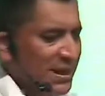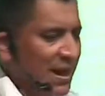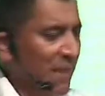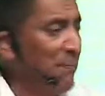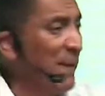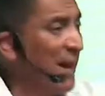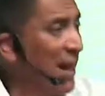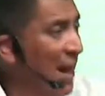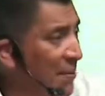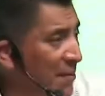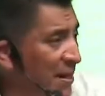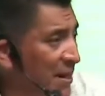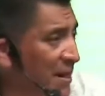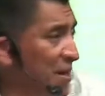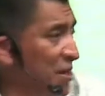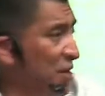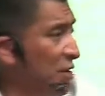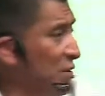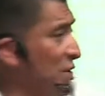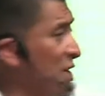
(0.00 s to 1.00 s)
La palabra de
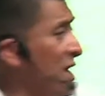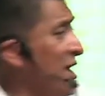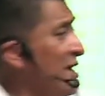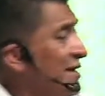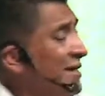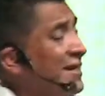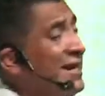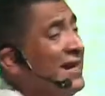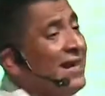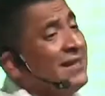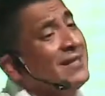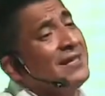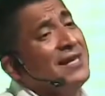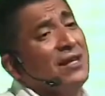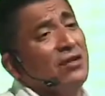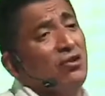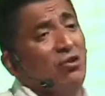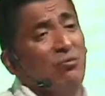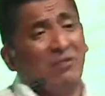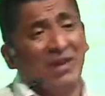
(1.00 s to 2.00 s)
Dios sigue
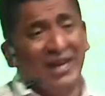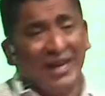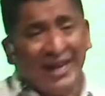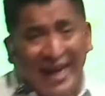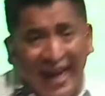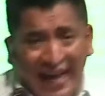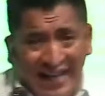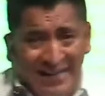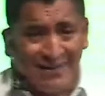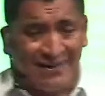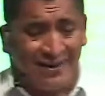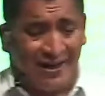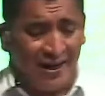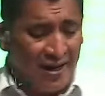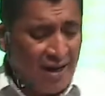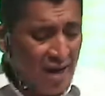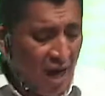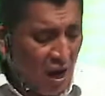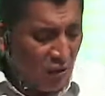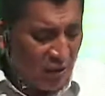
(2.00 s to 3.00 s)
siendo vigente,
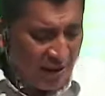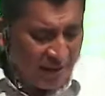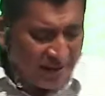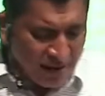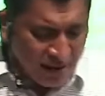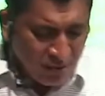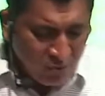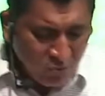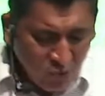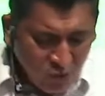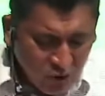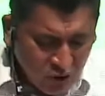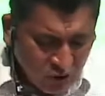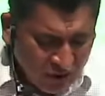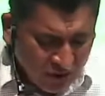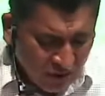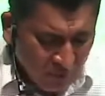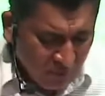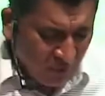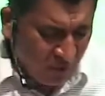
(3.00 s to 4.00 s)
aunque tiene mucho
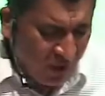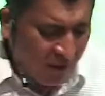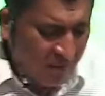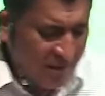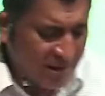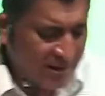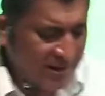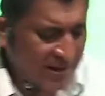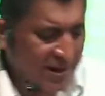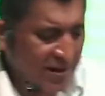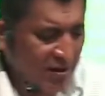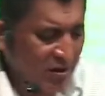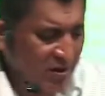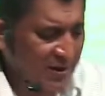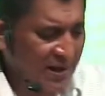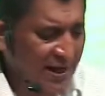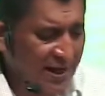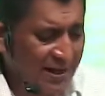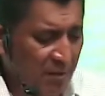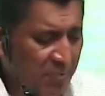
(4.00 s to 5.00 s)
tiempo de haber sido
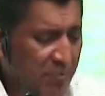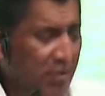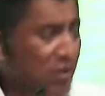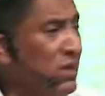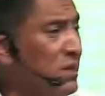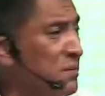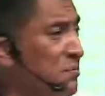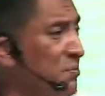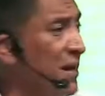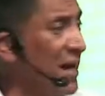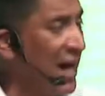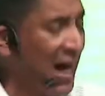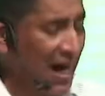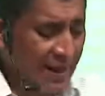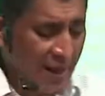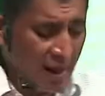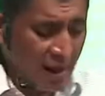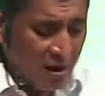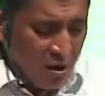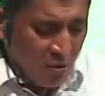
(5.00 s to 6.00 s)
escrita, pero
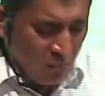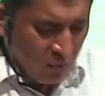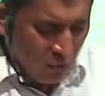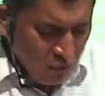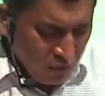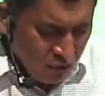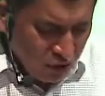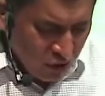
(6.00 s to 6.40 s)
inspirada por un